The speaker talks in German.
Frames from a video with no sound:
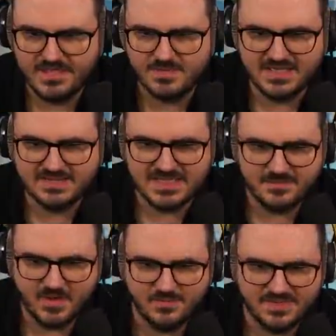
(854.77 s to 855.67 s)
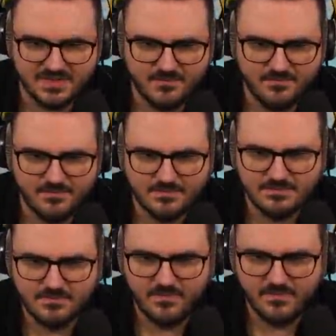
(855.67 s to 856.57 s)
mache hier seinen Baum nieder. Ja, moin.
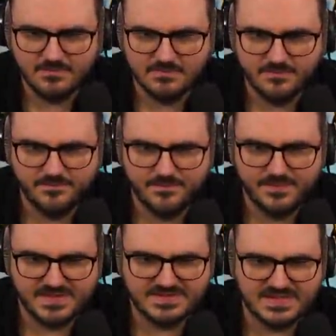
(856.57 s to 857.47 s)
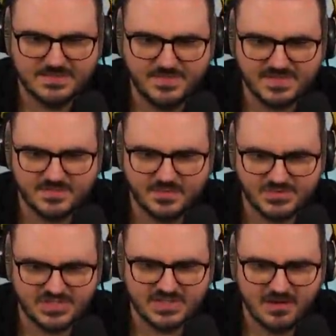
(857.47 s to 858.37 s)
Das ist sein Lieblingsbaum,
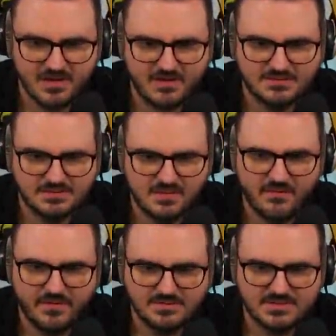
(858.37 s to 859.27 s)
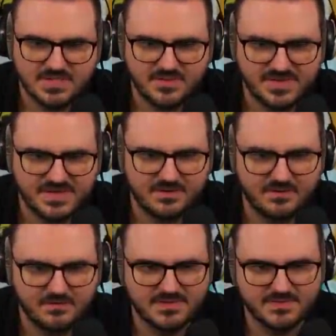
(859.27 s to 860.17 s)
Chat. Der Pendejo.
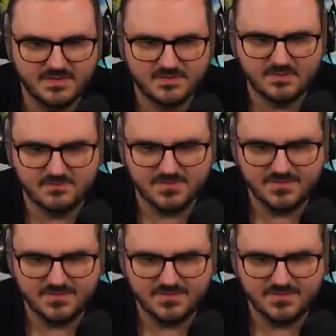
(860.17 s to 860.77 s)
Da soll er gucken, was